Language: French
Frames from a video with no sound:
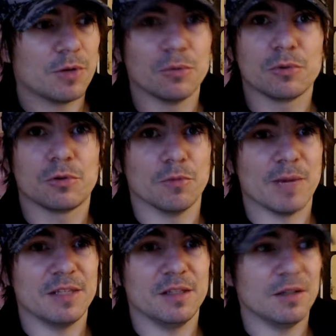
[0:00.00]
Donc, euh,
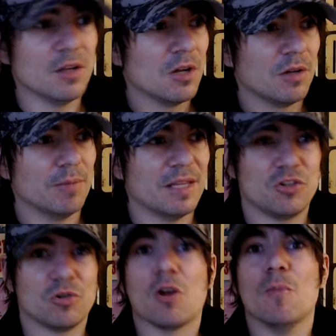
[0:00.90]
bah, des, bah, des
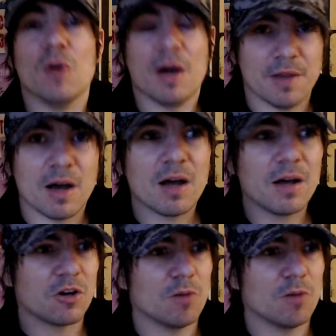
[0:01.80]
gens comme Loana,